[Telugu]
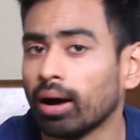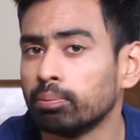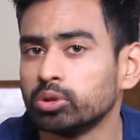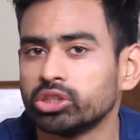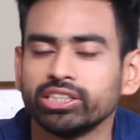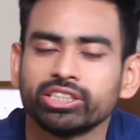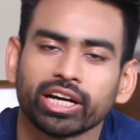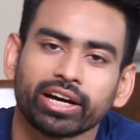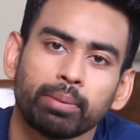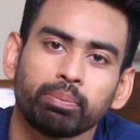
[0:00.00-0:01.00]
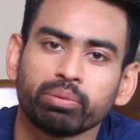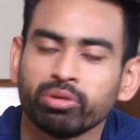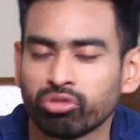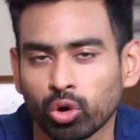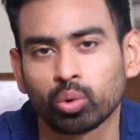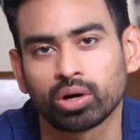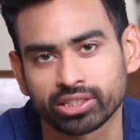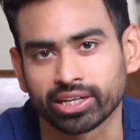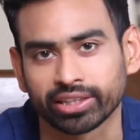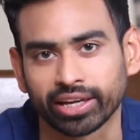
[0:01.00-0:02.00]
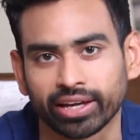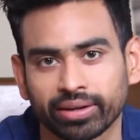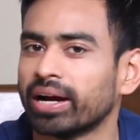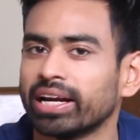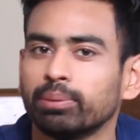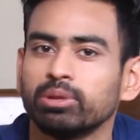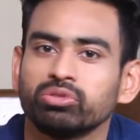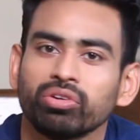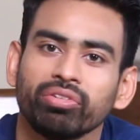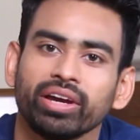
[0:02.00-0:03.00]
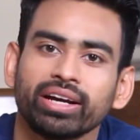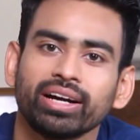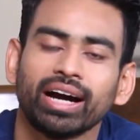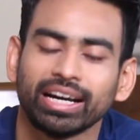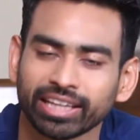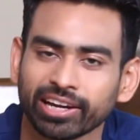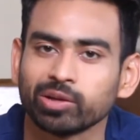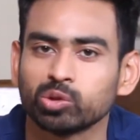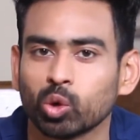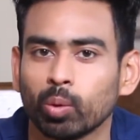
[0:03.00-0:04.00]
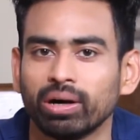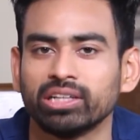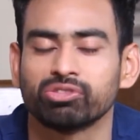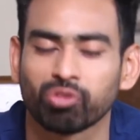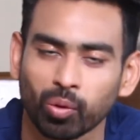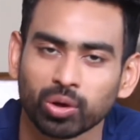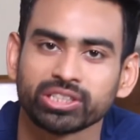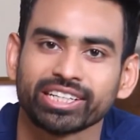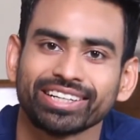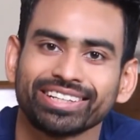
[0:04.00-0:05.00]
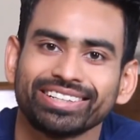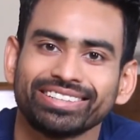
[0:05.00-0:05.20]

మీరు నన్ను లో కూడా ఫాలో అవ్వచ్చు మై నేమ్ ఇస్ వివేక్ ఐ థ్యాంక్ యూ సో మచ్ ఫర్ వాచింగ్